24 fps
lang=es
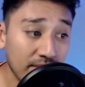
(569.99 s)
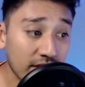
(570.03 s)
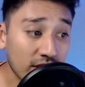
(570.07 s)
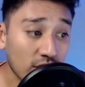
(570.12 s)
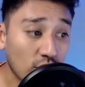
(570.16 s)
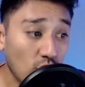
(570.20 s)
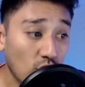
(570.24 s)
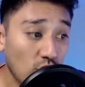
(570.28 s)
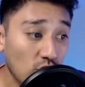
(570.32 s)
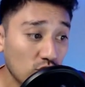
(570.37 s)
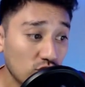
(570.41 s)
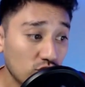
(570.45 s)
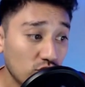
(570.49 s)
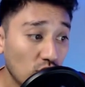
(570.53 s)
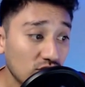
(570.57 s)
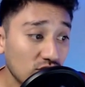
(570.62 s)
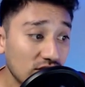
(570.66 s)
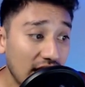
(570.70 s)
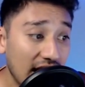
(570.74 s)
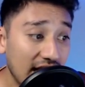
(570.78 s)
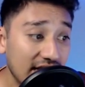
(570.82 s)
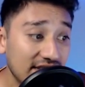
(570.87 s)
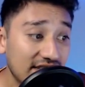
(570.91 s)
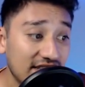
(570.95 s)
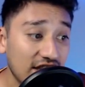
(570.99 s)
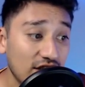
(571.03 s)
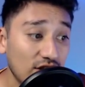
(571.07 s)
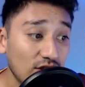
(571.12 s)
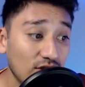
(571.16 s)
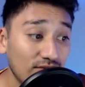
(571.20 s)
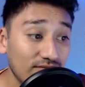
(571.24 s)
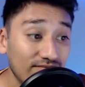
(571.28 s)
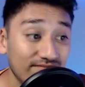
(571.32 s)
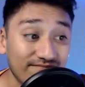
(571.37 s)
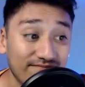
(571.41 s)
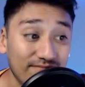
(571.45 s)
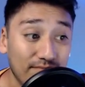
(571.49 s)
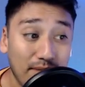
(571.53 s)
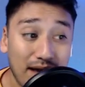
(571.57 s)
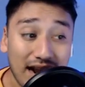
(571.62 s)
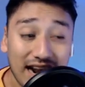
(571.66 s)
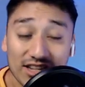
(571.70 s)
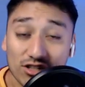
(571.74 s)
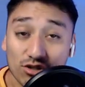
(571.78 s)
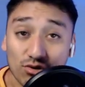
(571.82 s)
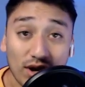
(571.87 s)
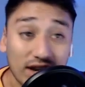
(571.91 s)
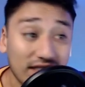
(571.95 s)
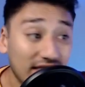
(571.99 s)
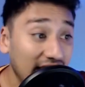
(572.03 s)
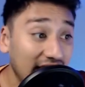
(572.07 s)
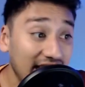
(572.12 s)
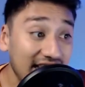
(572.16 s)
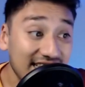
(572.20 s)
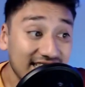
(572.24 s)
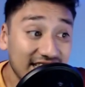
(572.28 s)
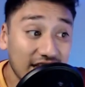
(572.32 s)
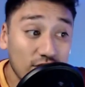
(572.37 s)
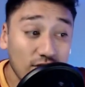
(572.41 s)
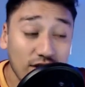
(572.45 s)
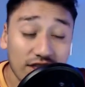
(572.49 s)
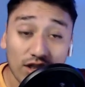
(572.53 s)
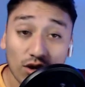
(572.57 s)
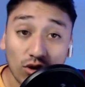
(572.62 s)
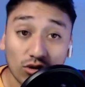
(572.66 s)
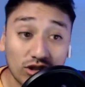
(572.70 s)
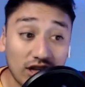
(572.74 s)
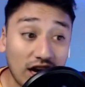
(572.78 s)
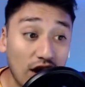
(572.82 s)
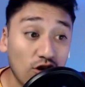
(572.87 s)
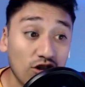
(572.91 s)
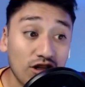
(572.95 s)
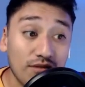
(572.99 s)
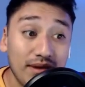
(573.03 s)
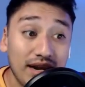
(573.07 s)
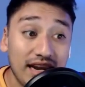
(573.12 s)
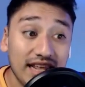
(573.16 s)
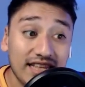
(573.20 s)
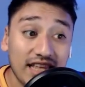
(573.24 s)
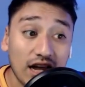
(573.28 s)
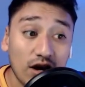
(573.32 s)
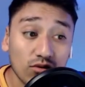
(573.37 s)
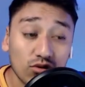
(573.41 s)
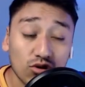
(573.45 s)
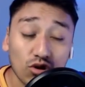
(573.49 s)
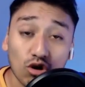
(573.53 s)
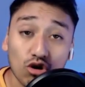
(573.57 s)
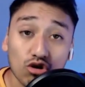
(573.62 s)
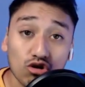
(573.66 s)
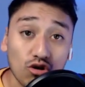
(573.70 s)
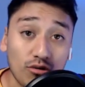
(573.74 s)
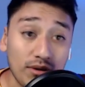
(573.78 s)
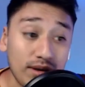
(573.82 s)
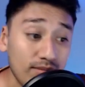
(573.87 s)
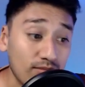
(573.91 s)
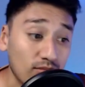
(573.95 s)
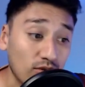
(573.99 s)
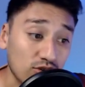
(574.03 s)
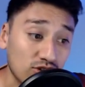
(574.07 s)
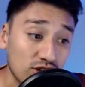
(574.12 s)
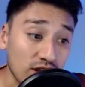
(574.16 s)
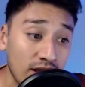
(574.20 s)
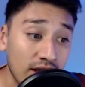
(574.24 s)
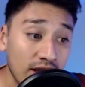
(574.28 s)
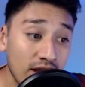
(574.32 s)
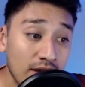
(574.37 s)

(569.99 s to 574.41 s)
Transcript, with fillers: Con los dos han sido mala suerte, y es que no hay de otra. Lo de Militao todos lo vimos.